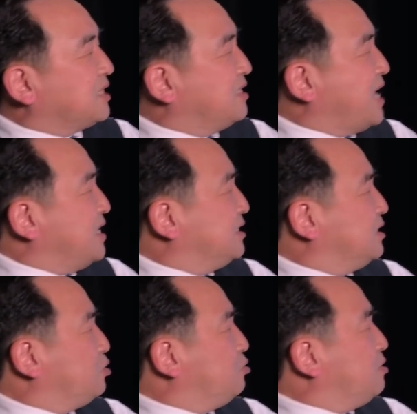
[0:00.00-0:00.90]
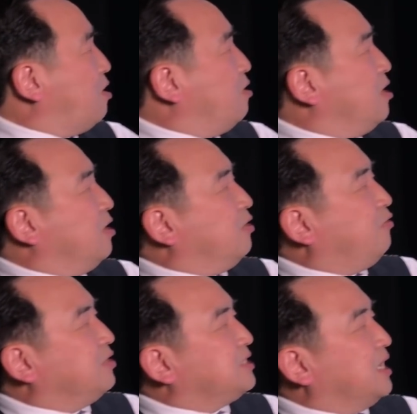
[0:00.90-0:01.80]
但哪些需要
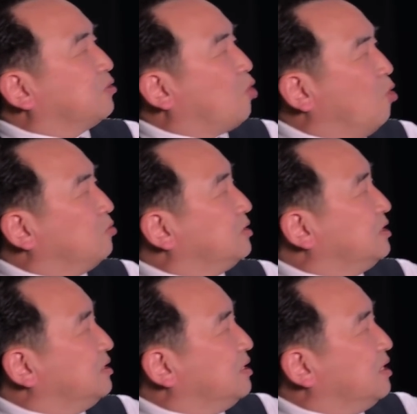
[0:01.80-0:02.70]
风险控制，